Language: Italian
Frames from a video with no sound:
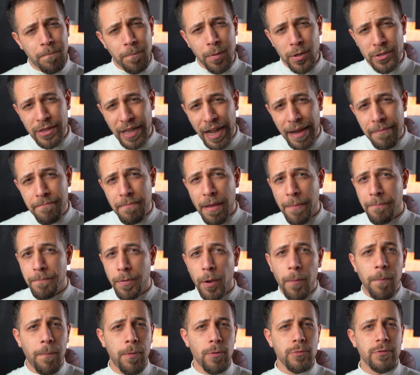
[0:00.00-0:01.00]
potrebbe
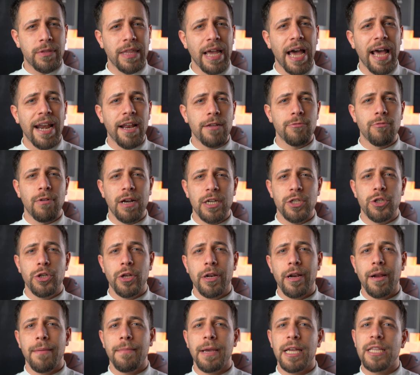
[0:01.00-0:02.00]
più puntare ad un
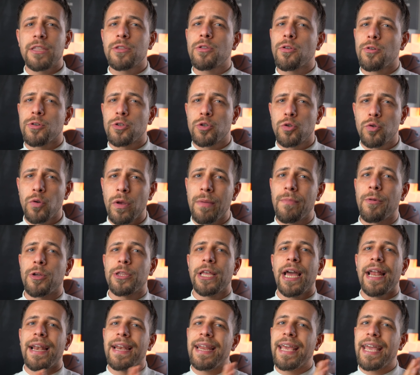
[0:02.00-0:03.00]
aggiornamento sui
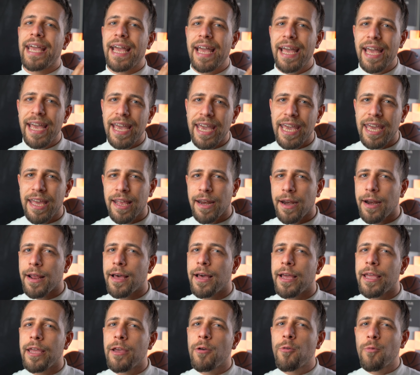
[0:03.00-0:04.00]
modelli
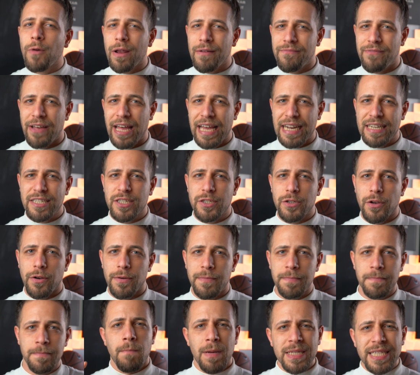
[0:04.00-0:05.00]
Air in quel
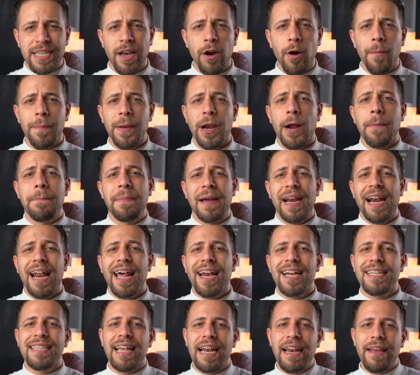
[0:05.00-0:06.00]
verso. Passiamo però a
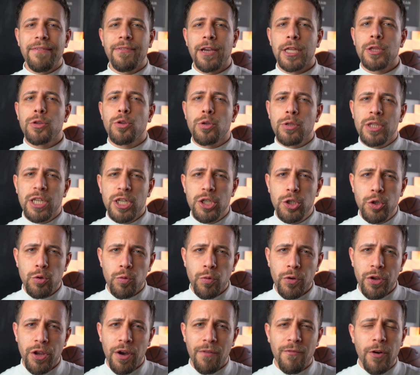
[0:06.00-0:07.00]
parlare dell'evento di
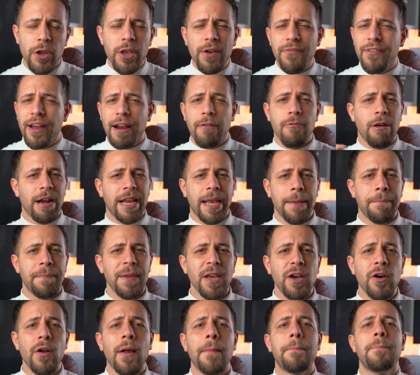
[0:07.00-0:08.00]
giugno. Voglio fare qualche
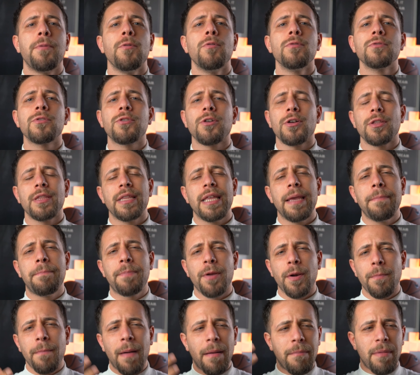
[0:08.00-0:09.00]
piccolo appunto di
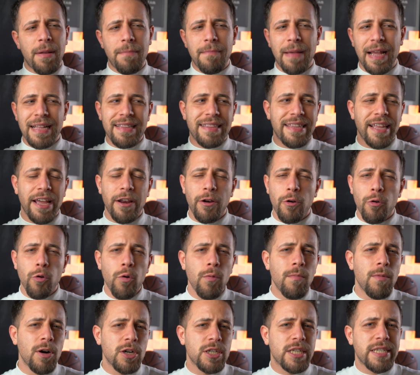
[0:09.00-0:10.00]
probabilmente
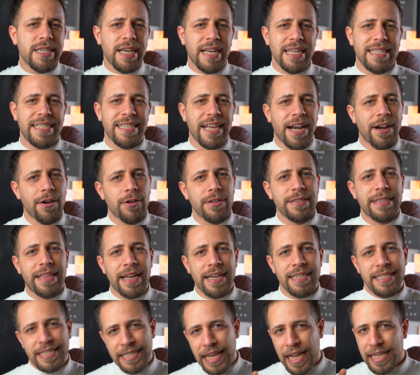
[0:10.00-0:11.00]
rumors che saranno
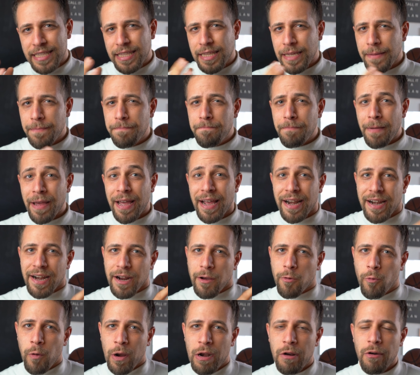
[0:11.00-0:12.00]
interessanti
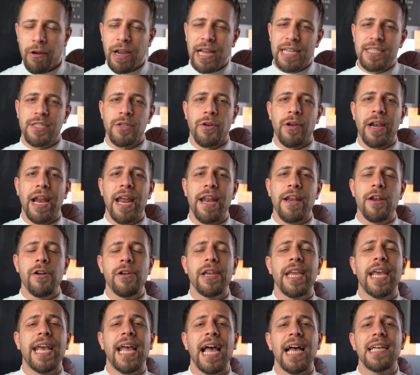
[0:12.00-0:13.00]
per quell'occasione. In
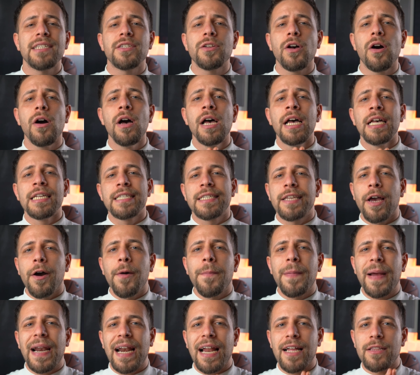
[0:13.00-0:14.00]
ogni caso
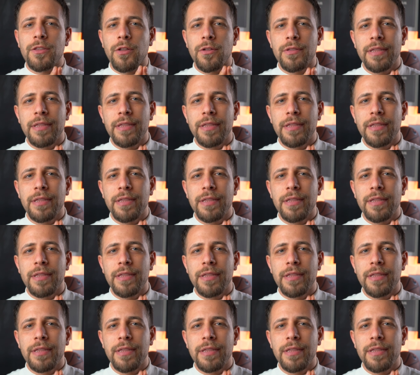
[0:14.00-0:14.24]
stiamo parlando